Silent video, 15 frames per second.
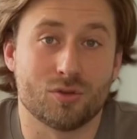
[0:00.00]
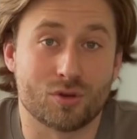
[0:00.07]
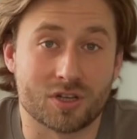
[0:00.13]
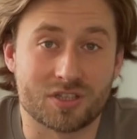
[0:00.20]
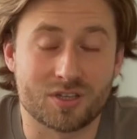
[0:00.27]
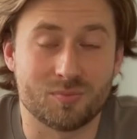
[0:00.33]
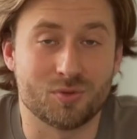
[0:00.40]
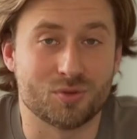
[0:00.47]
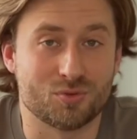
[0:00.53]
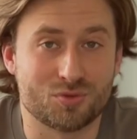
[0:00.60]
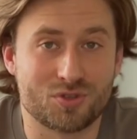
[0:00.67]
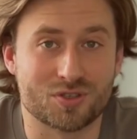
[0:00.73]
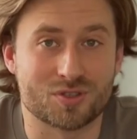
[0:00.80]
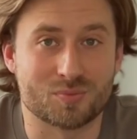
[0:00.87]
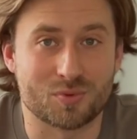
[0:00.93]
Но хотя бы
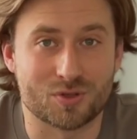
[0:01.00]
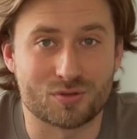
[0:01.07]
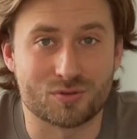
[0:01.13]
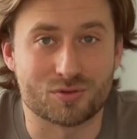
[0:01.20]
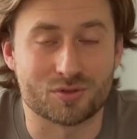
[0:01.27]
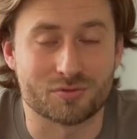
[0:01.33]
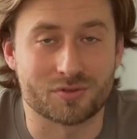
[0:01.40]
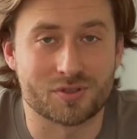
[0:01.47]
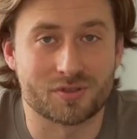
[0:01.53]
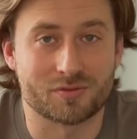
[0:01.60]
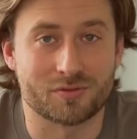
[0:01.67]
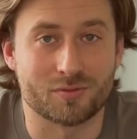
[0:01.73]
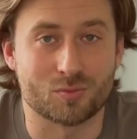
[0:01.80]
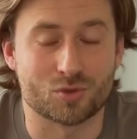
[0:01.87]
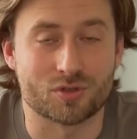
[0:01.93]
научиться прислушиваться к
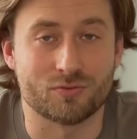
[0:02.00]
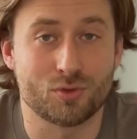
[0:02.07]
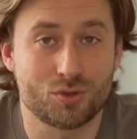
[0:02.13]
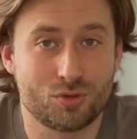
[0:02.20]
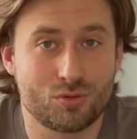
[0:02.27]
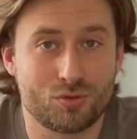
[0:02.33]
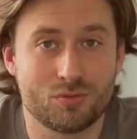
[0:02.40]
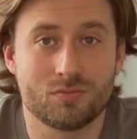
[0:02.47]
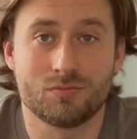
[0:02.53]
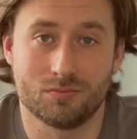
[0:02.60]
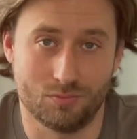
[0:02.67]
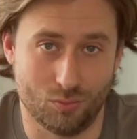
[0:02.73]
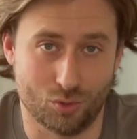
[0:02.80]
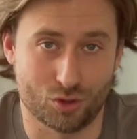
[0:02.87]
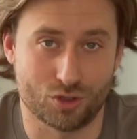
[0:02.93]
своему животику
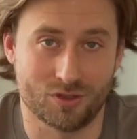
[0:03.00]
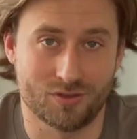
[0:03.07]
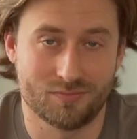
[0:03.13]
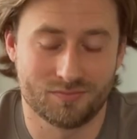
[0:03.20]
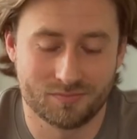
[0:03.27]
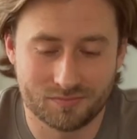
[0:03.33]
можно.